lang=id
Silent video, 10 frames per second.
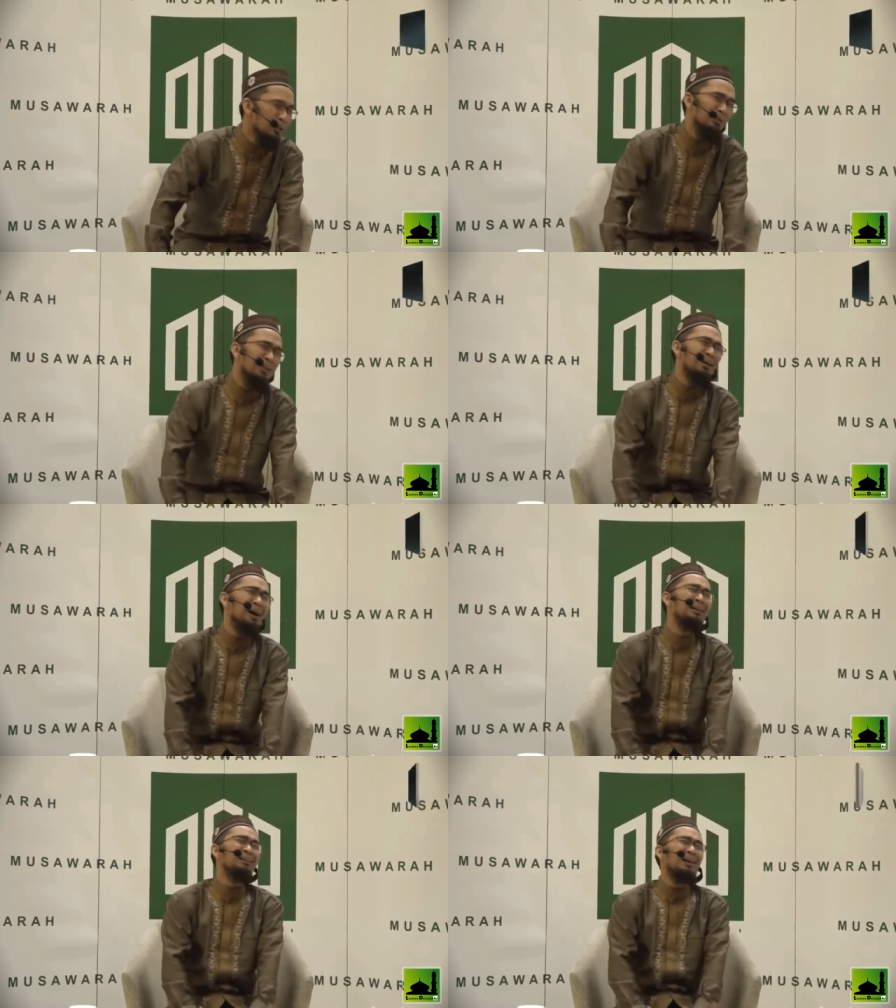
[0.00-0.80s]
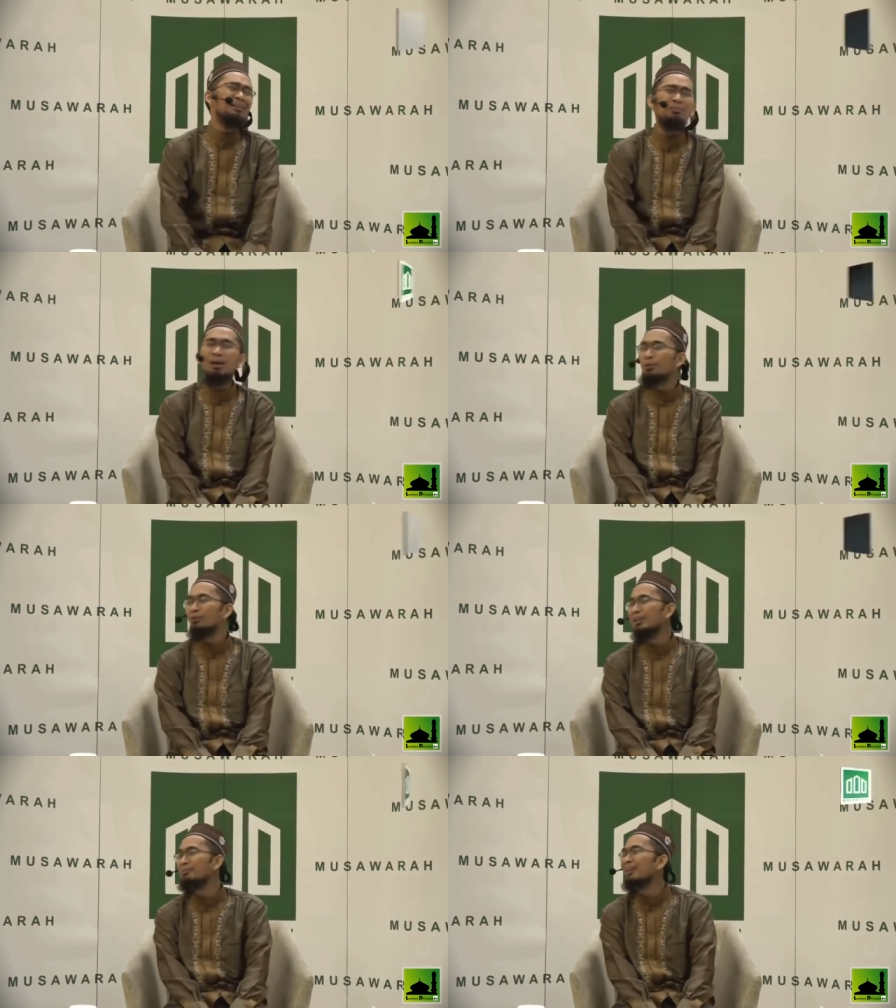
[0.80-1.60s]
Tolonglah jangan ditanya bagus
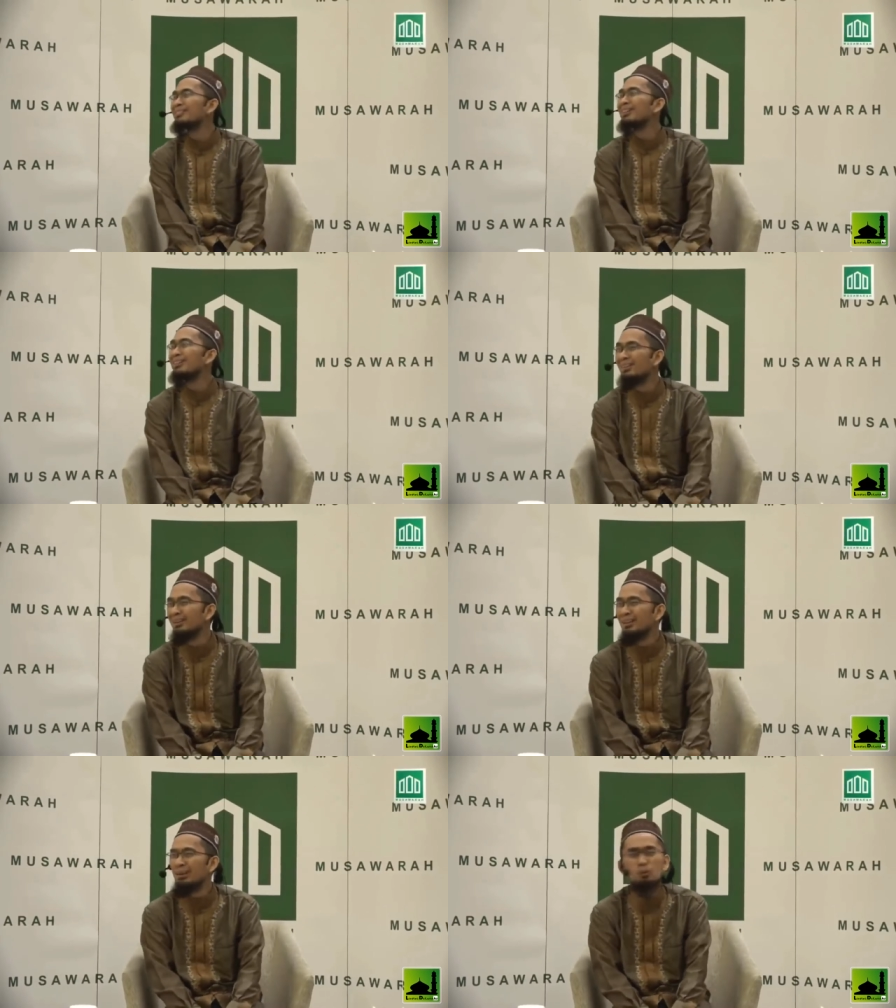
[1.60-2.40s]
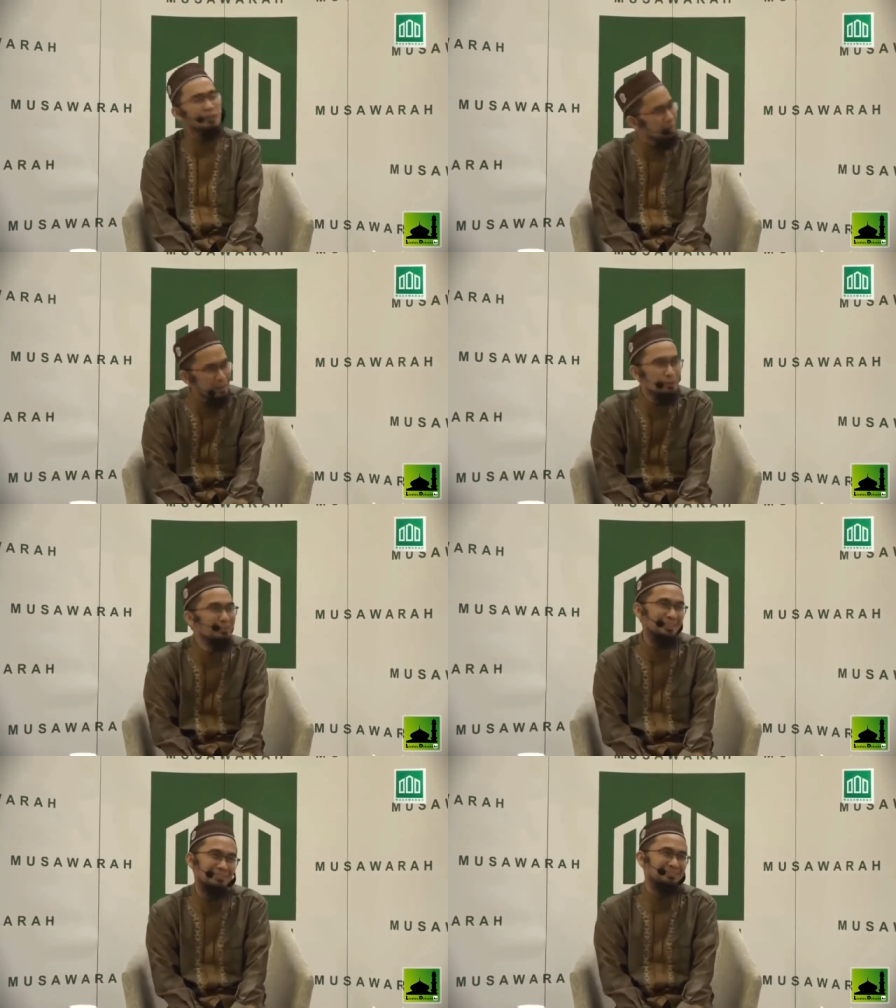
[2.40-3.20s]
dan panjangnya. Susah
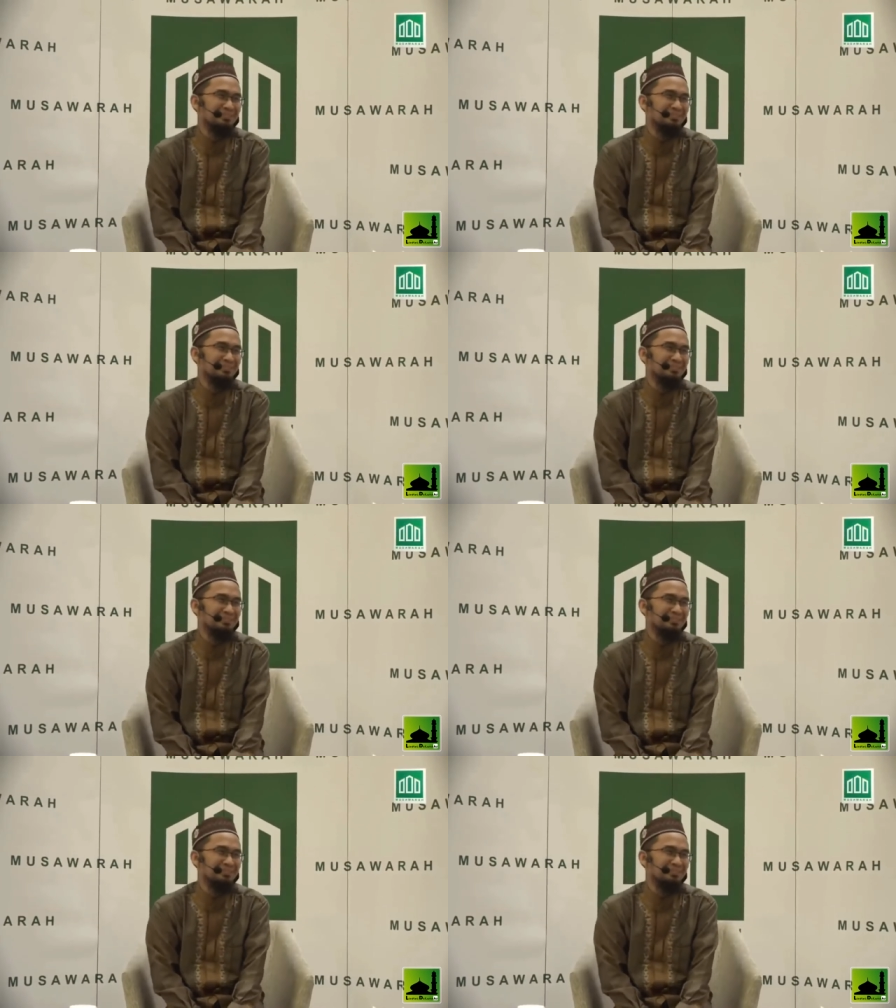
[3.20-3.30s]
diikutin.